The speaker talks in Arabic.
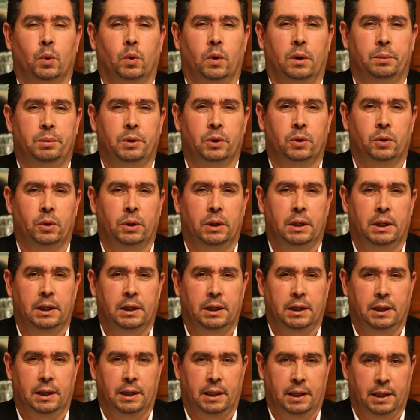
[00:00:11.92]
وبكل
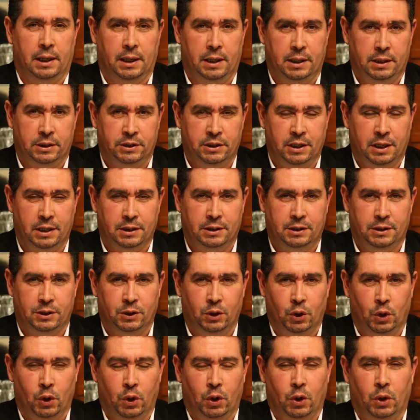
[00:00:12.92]
اللهجات
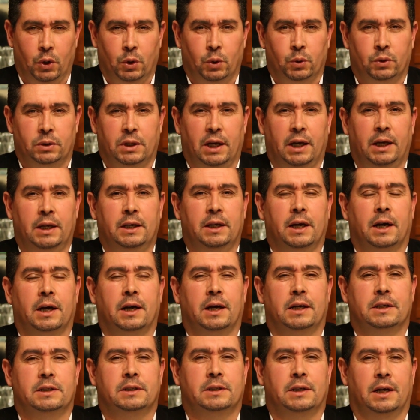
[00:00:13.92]
تحية
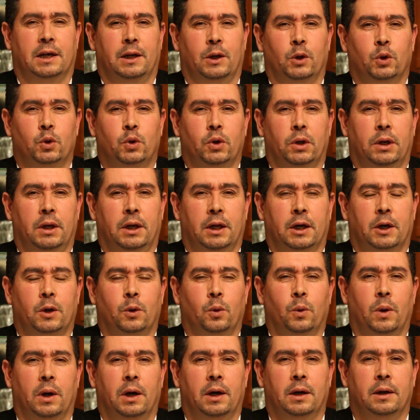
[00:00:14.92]
خاصة لكل
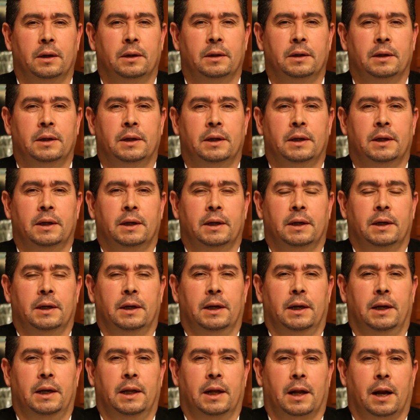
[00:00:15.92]
الإخوة
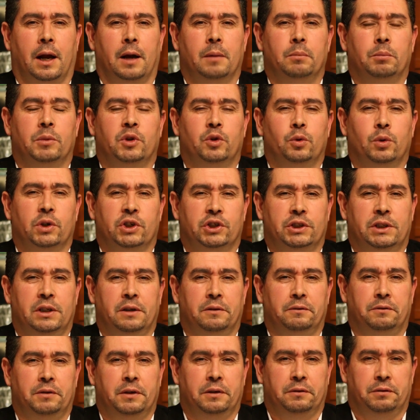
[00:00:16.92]
اللي راهم
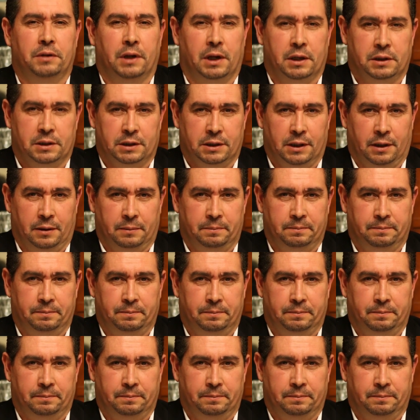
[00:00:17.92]
متواجدين في فرنسا